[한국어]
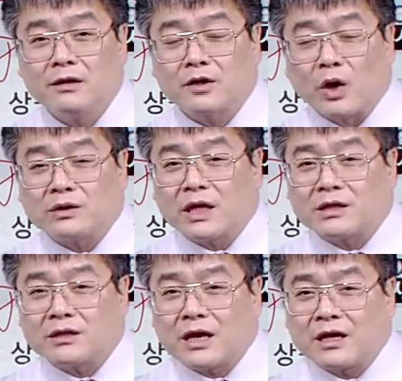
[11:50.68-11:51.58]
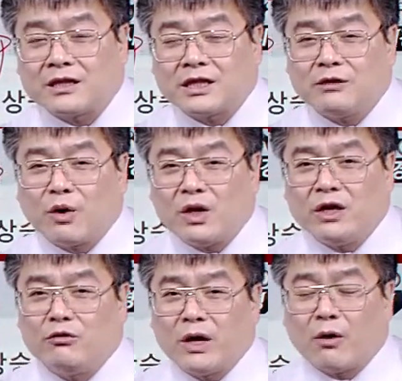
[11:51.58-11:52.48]
전체 시장이 10월
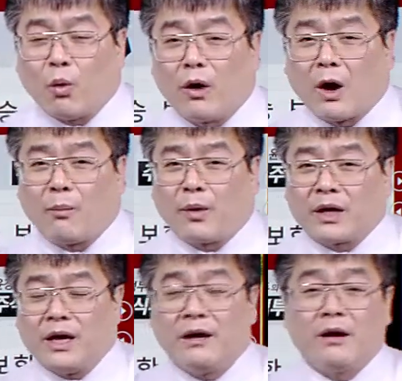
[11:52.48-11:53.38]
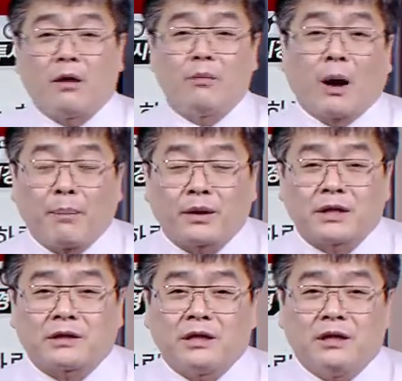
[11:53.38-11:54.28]
이후에 올라온 폭이 몇
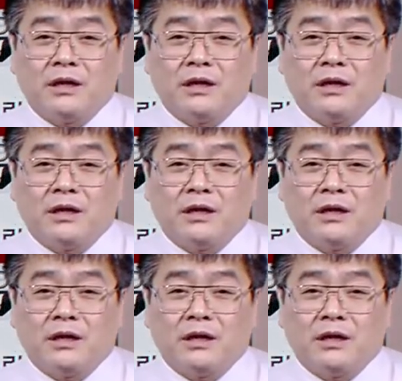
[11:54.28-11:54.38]
퍼센트?